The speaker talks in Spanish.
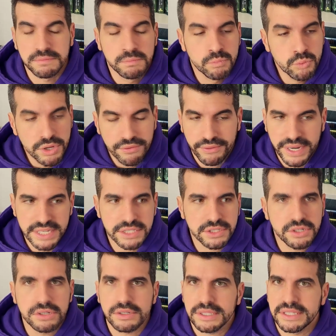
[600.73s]
muy
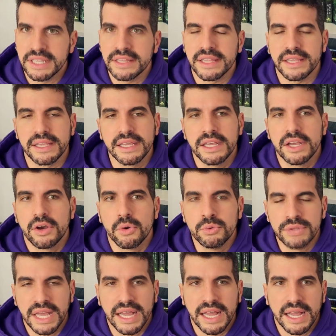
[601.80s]
fresco, tiene
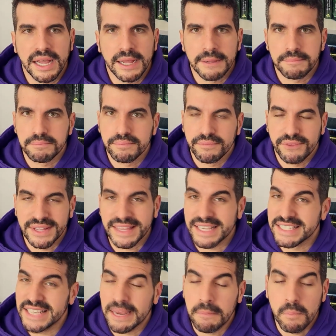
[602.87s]
una
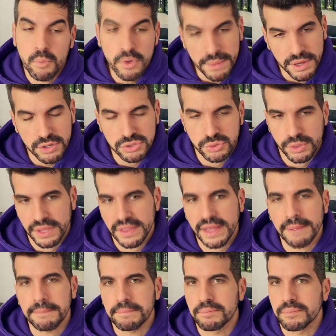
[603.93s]
fantasía muy bien construida,